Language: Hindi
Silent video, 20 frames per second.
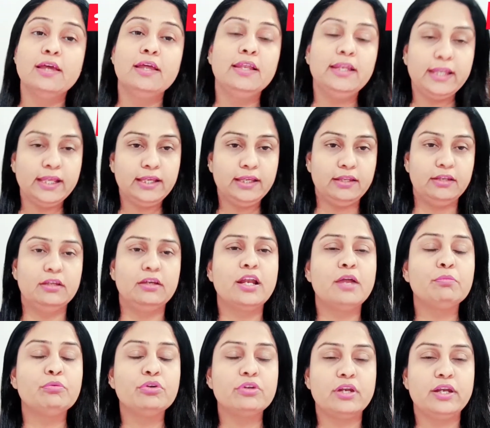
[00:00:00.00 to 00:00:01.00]
लेकिन अगर
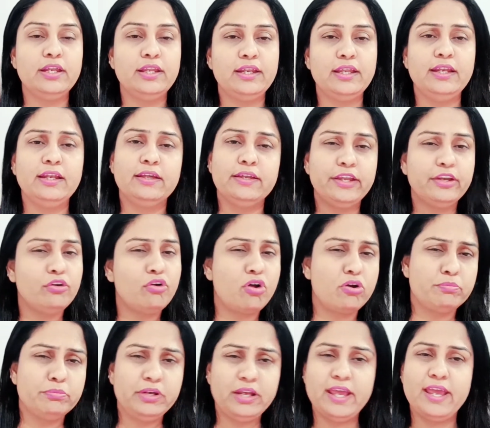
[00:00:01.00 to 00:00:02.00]
आपको ठंडी नहीं लग रही है
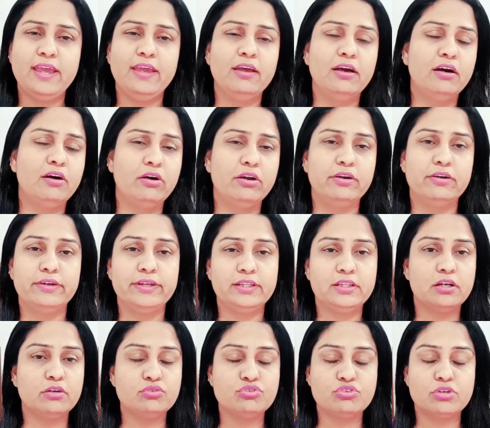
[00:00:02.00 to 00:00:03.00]
नॉर्मल है और
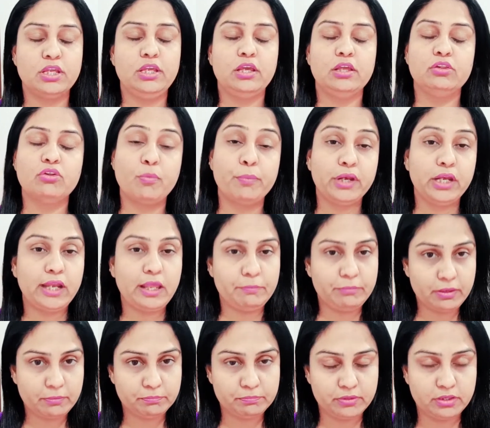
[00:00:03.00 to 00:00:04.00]
इतना कुछ नहीं है दोपहर के टाइम पे
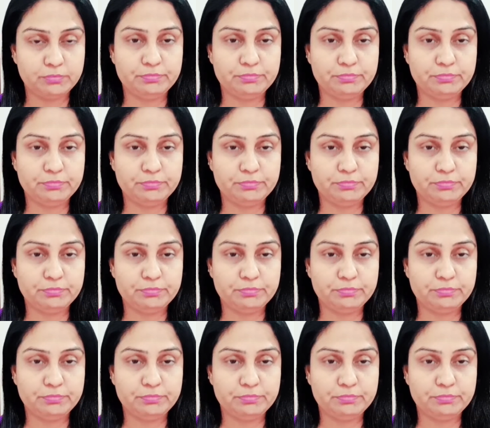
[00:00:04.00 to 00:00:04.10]
आप